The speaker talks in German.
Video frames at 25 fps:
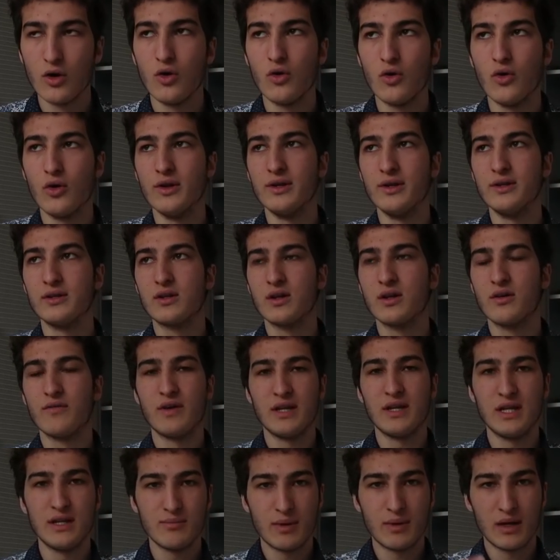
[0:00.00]
Und
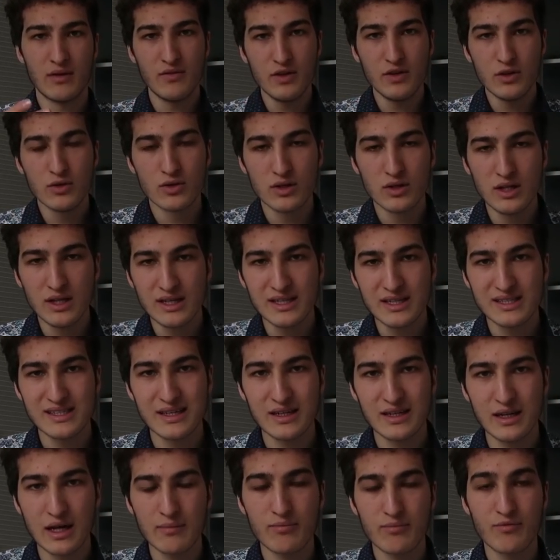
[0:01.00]
wenn ihr mein Video noch nicht
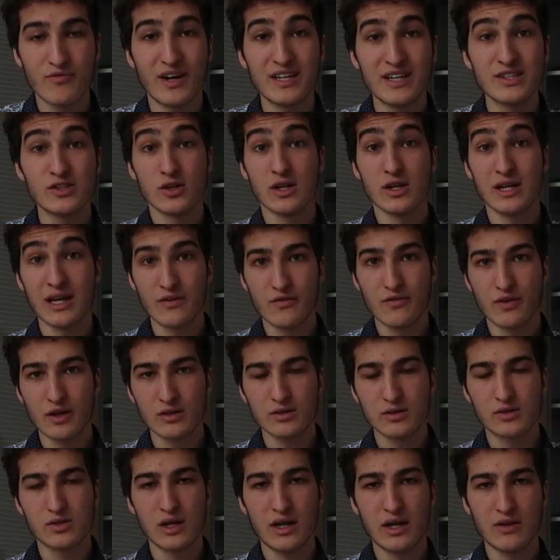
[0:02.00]
gesehen habt, wann soll ich
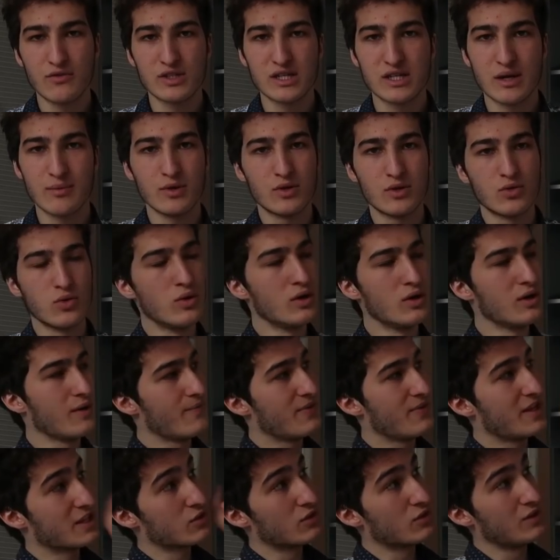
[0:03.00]
anfangen zu lernen fürs Abitur,
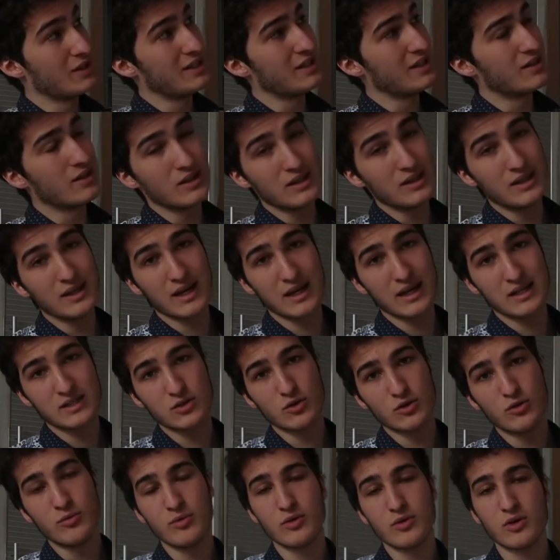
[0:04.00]
das findet ihr hier
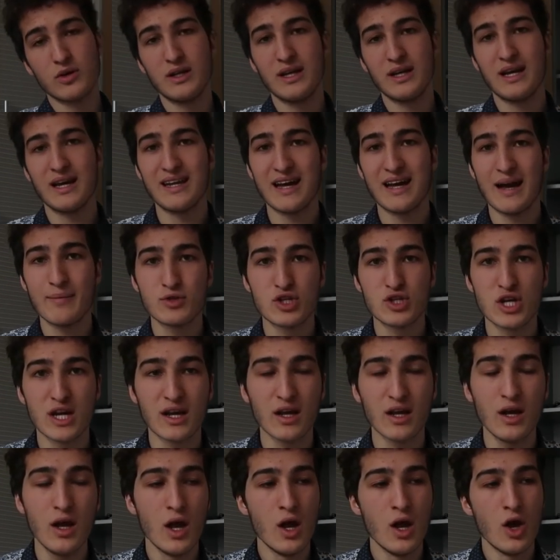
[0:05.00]
rechts oben, könnt ihr gerne
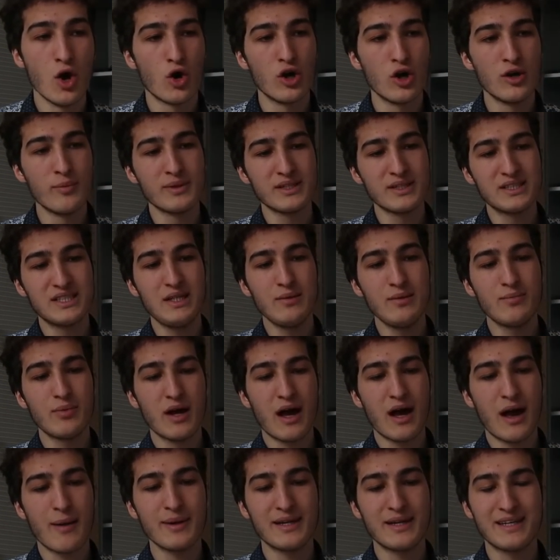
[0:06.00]
abchecken. Und im Prinzip
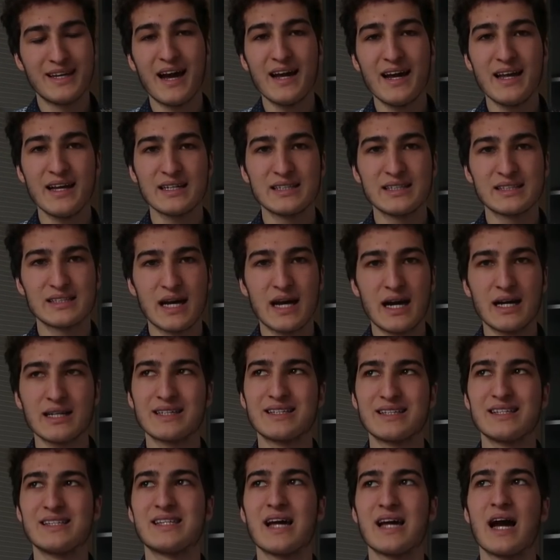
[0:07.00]
habe ich da ja gesagt,
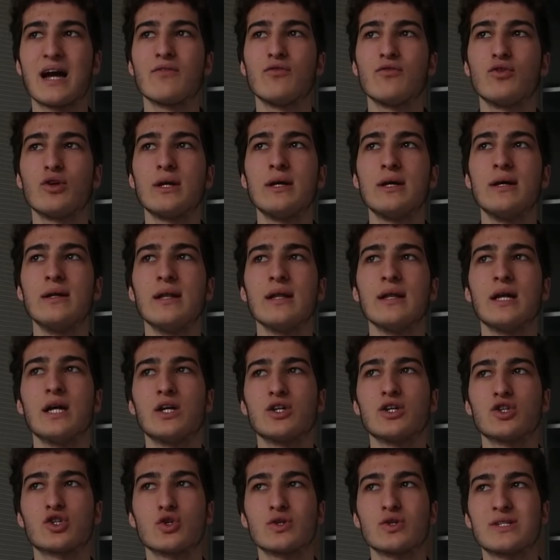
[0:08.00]
dass ich sagen würde,
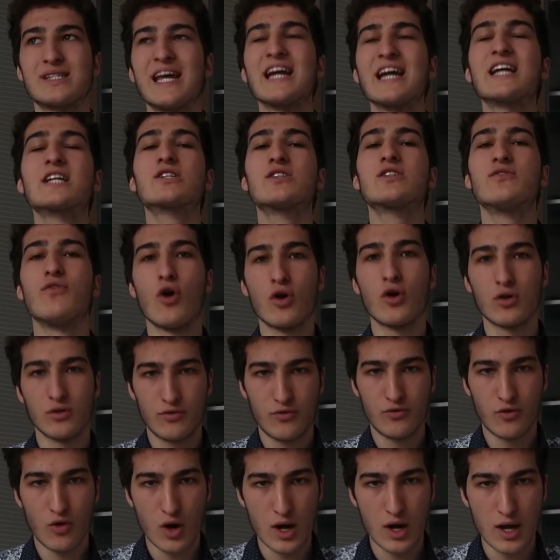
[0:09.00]
so sechs Wochen
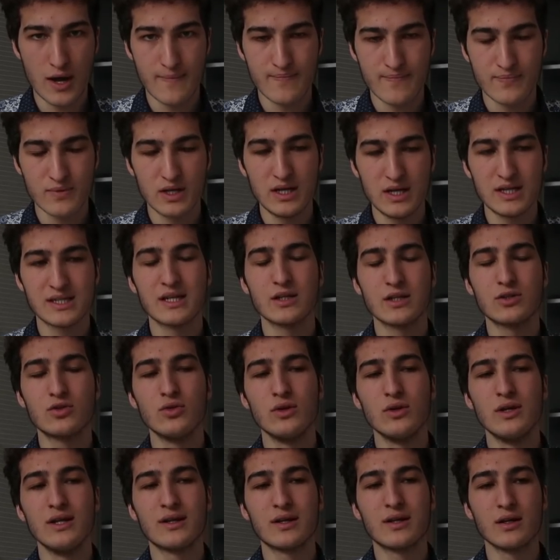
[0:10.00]
vorher ist
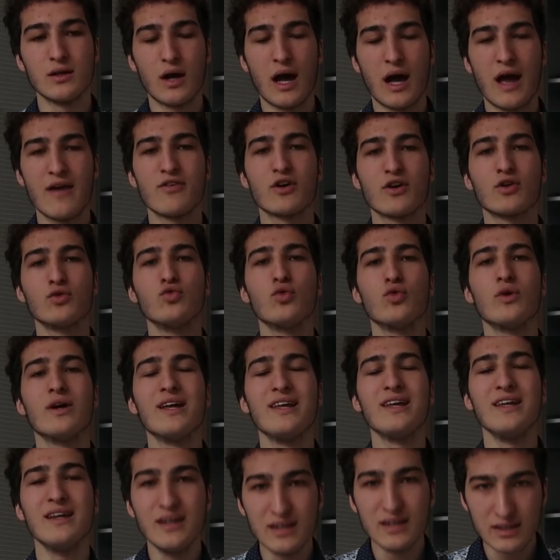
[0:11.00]
natürlich einfach nur
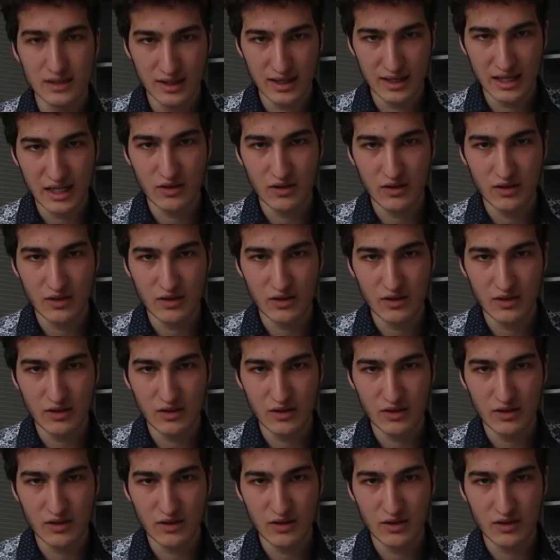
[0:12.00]
irgendein